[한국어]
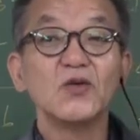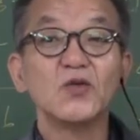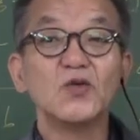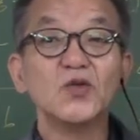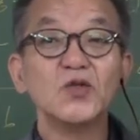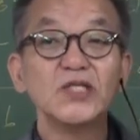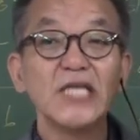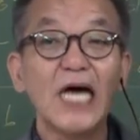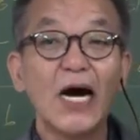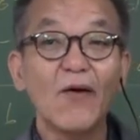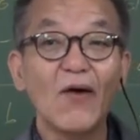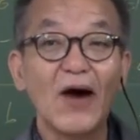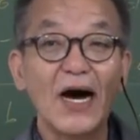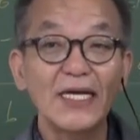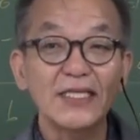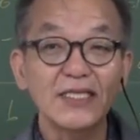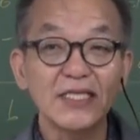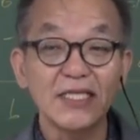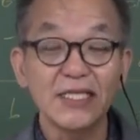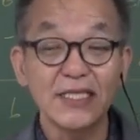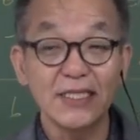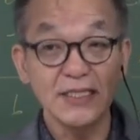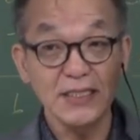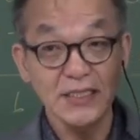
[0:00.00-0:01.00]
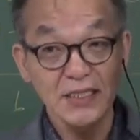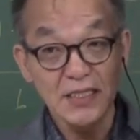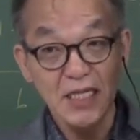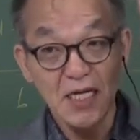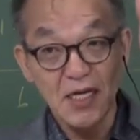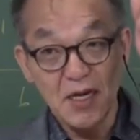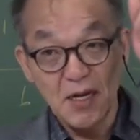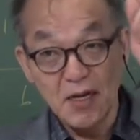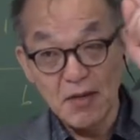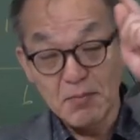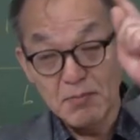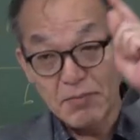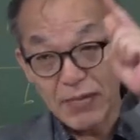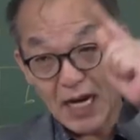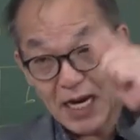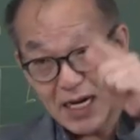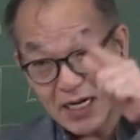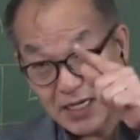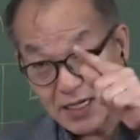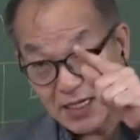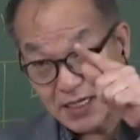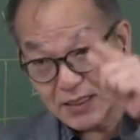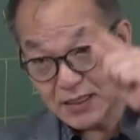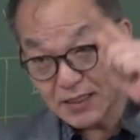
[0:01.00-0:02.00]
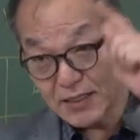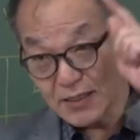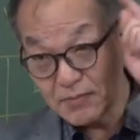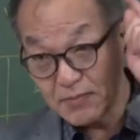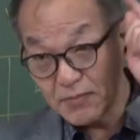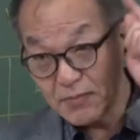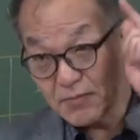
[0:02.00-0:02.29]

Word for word: 구자화성, 팔,